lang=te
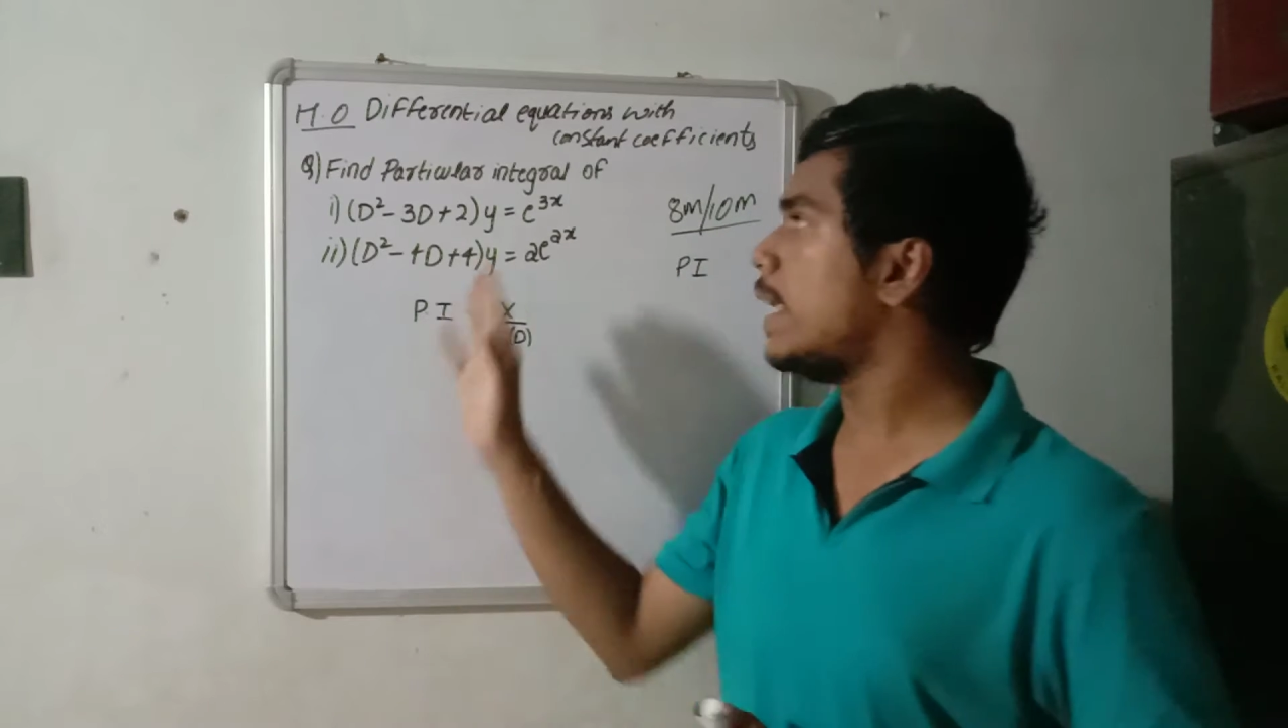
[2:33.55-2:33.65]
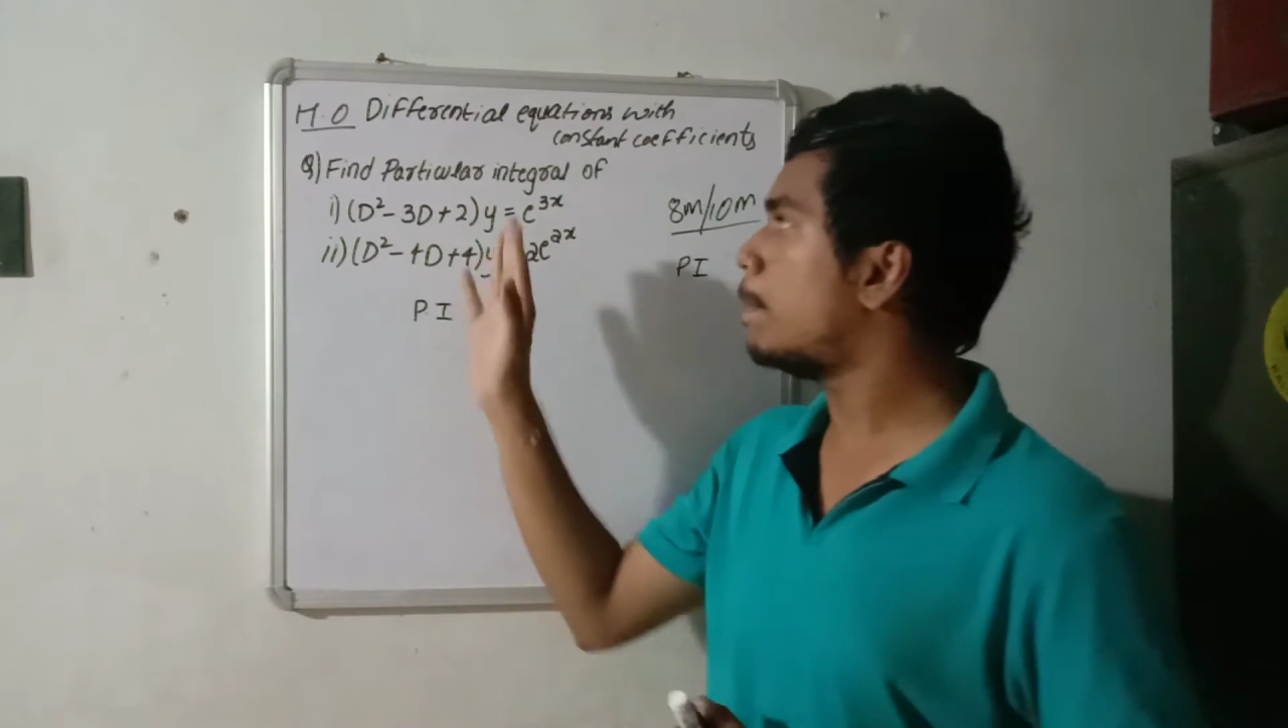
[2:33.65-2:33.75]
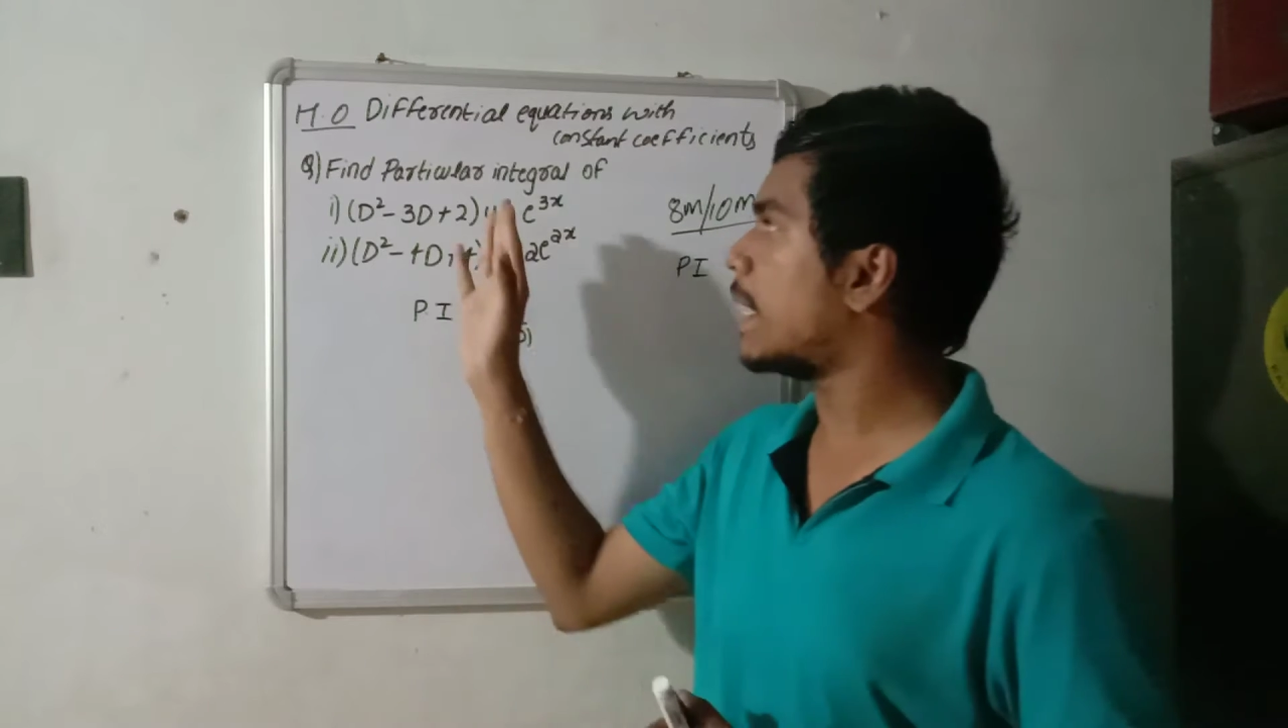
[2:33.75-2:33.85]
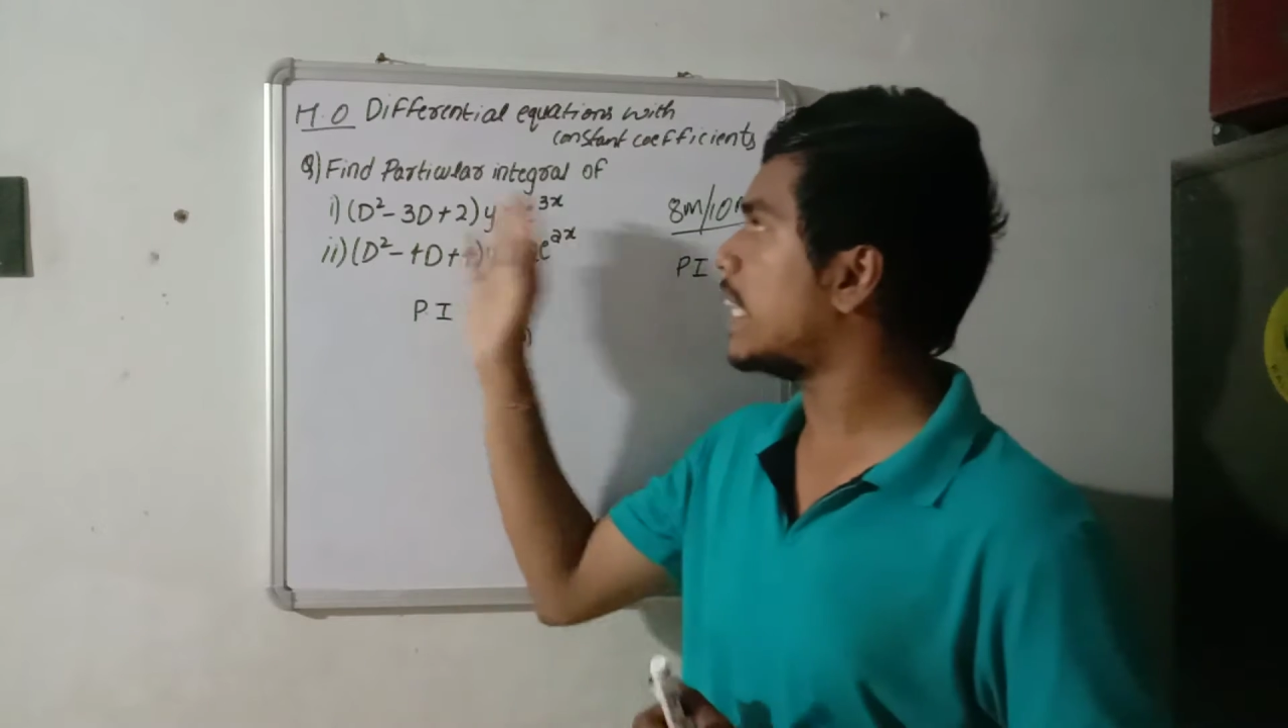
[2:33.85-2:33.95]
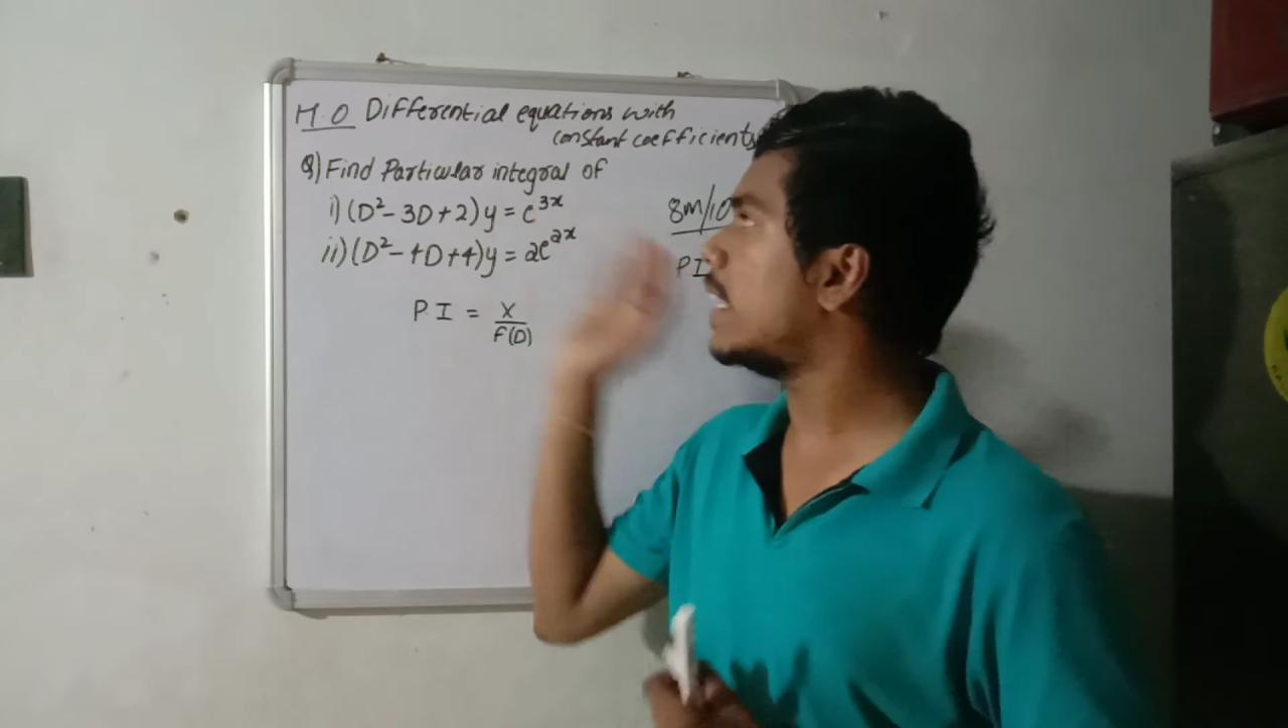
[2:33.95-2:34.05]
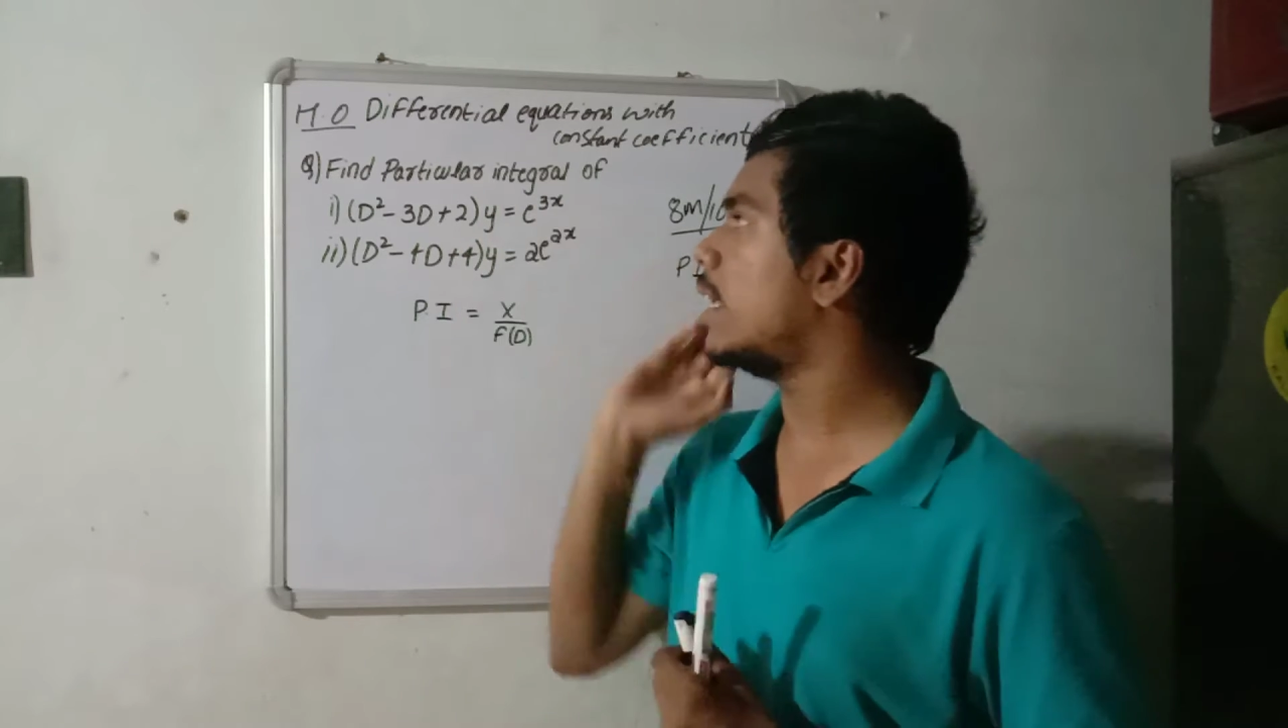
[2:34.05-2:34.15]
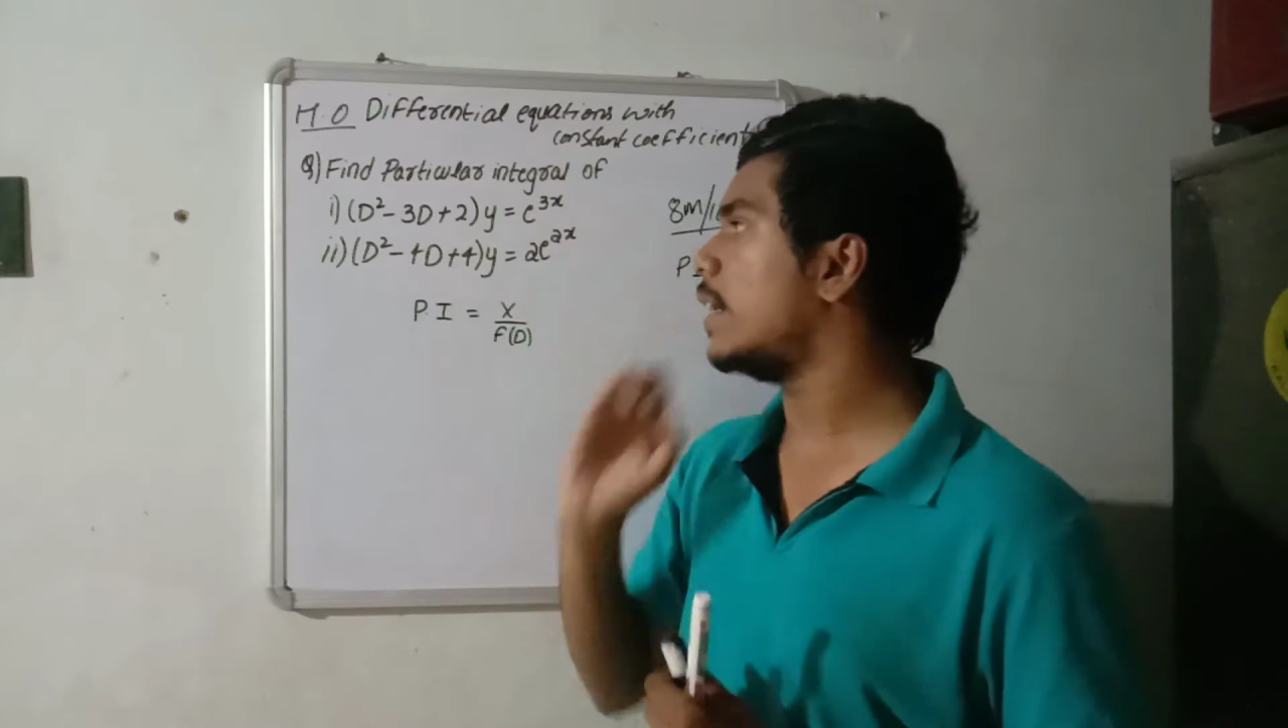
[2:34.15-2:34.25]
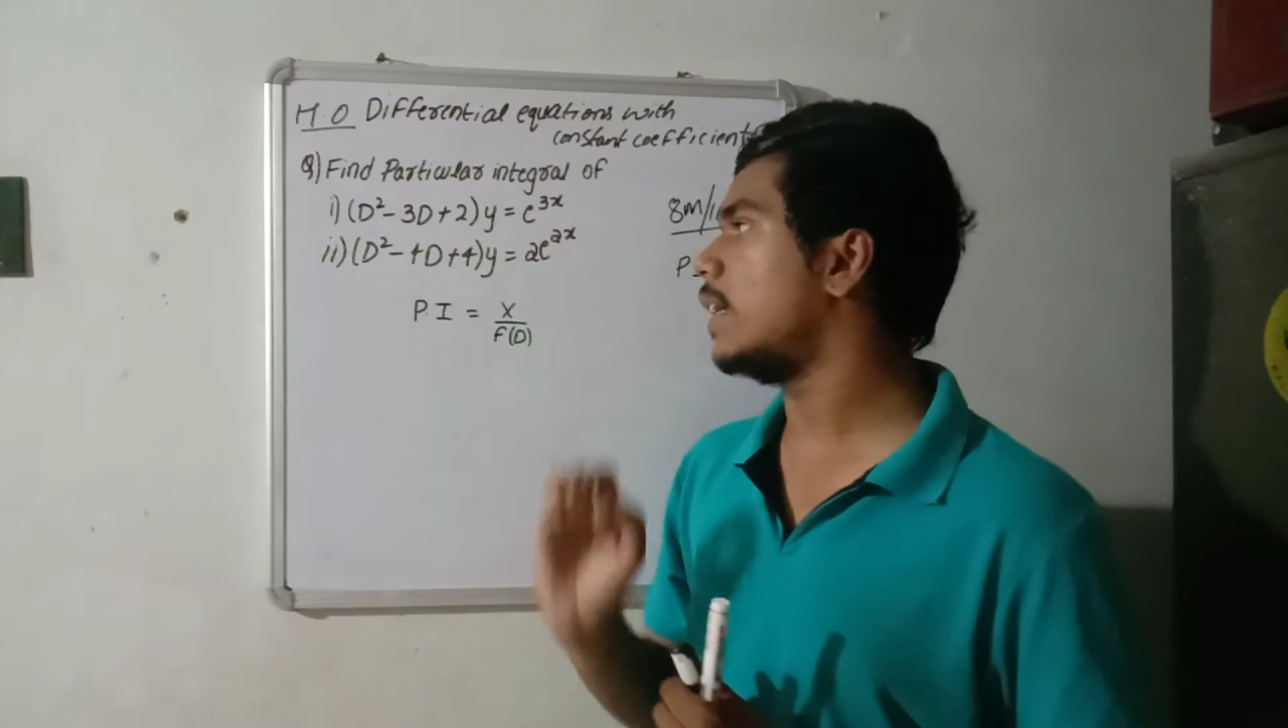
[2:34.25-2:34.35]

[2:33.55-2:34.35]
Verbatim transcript: ఈ పర్టికులర్